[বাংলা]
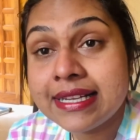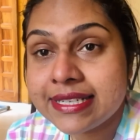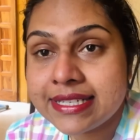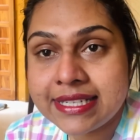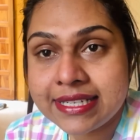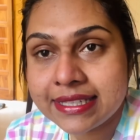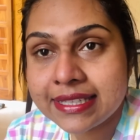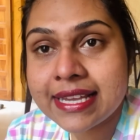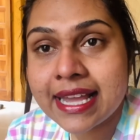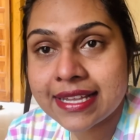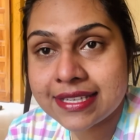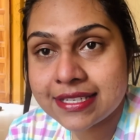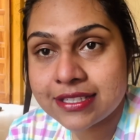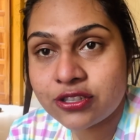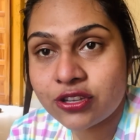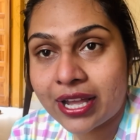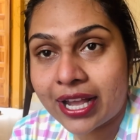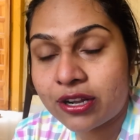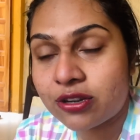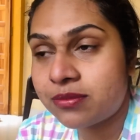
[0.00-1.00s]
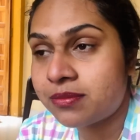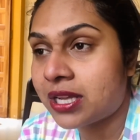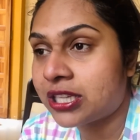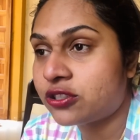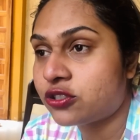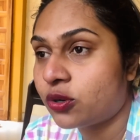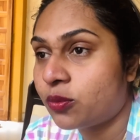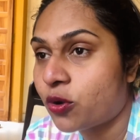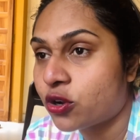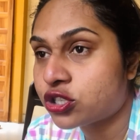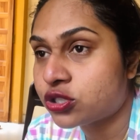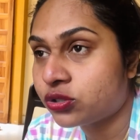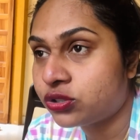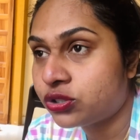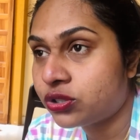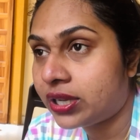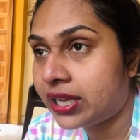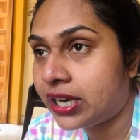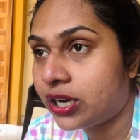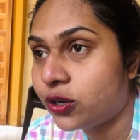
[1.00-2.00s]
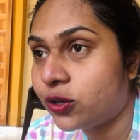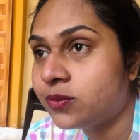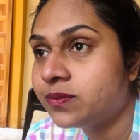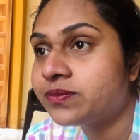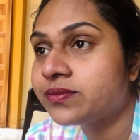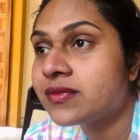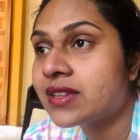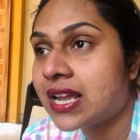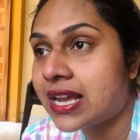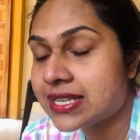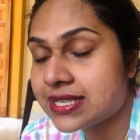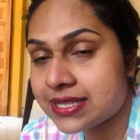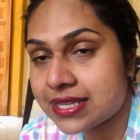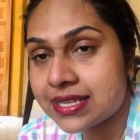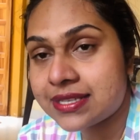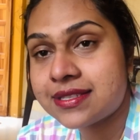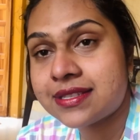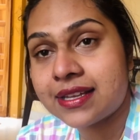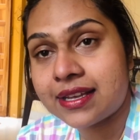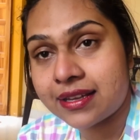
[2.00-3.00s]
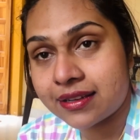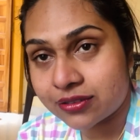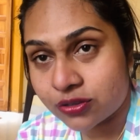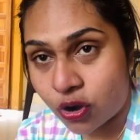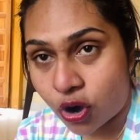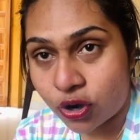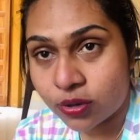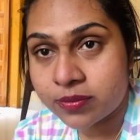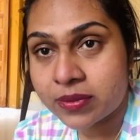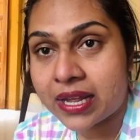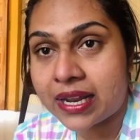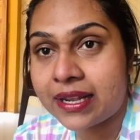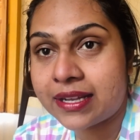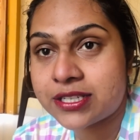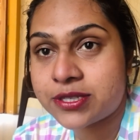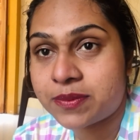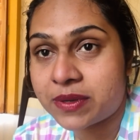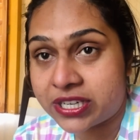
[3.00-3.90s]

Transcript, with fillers: শীত গেছে তো এখন মাত্র বসন্ত এলো আস্তে আস্তে গরমকাল আসবে